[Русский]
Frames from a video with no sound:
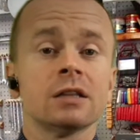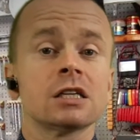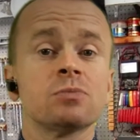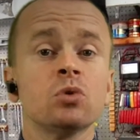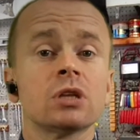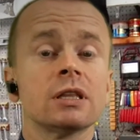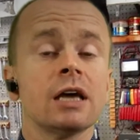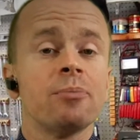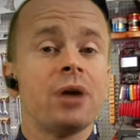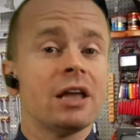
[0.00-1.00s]
на спутанные
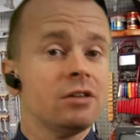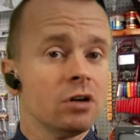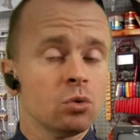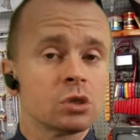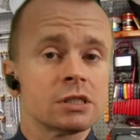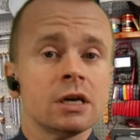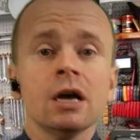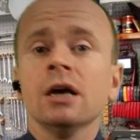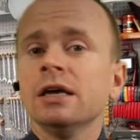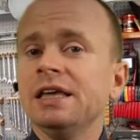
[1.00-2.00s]
пряди волос.
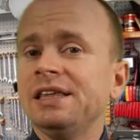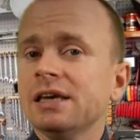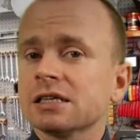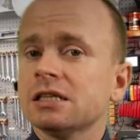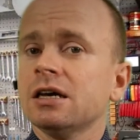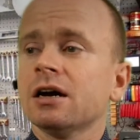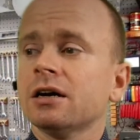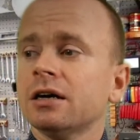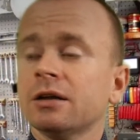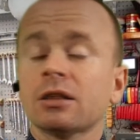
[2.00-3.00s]
И если
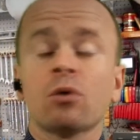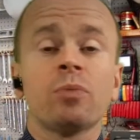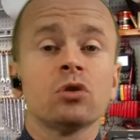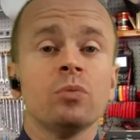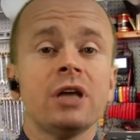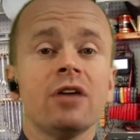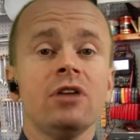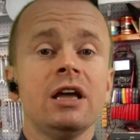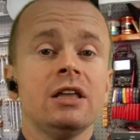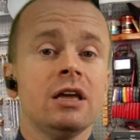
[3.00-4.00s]
э, так, подобное
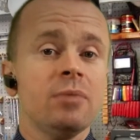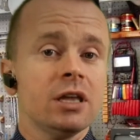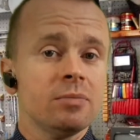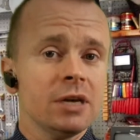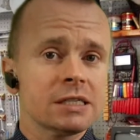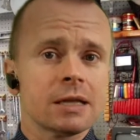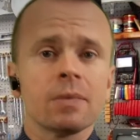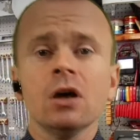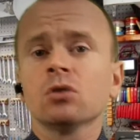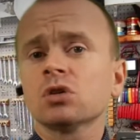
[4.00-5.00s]
явление имеет место,
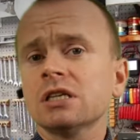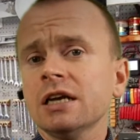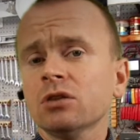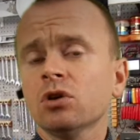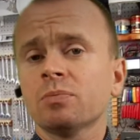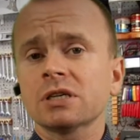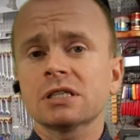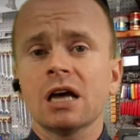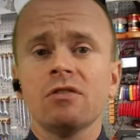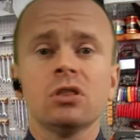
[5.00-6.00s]
то следует
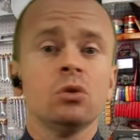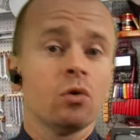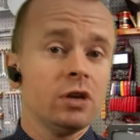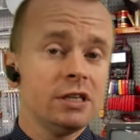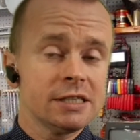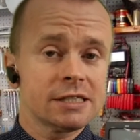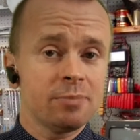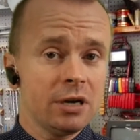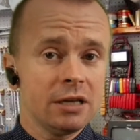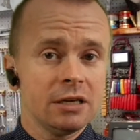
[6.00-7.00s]
поставить новый диск
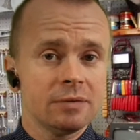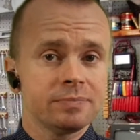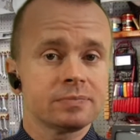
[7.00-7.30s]
сцепления